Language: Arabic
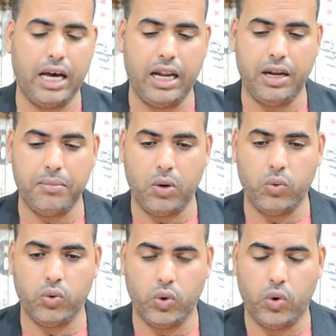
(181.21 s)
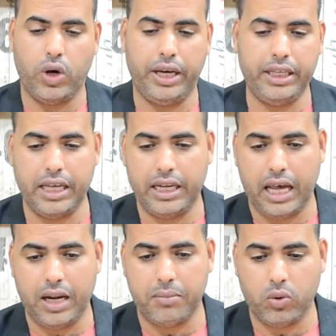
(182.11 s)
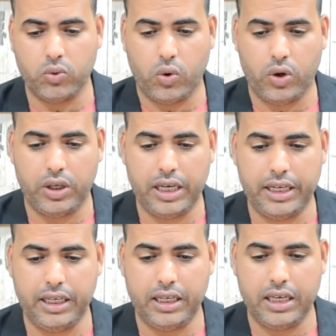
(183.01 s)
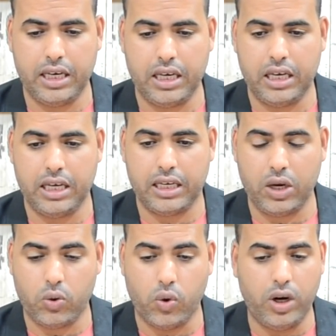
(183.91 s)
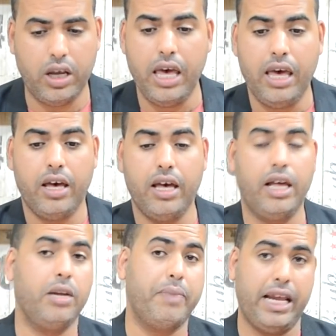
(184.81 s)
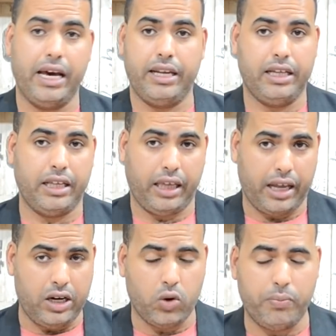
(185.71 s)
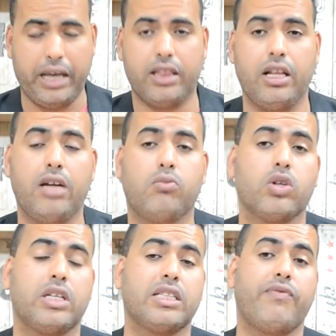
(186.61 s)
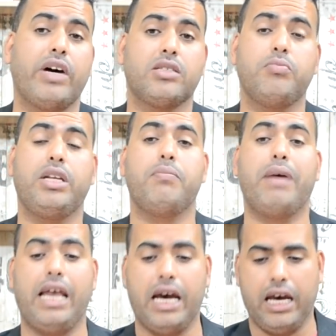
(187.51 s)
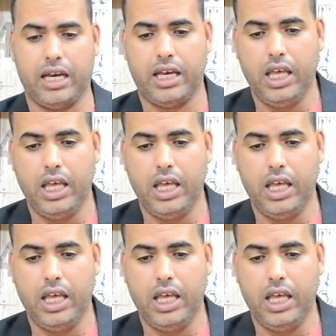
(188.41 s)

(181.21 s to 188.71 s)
الموضوع اذا الموضوع يعني آه، كيقول آه، البلاغ نقرا نعم، لكم بعض المقتطفات من بلاغ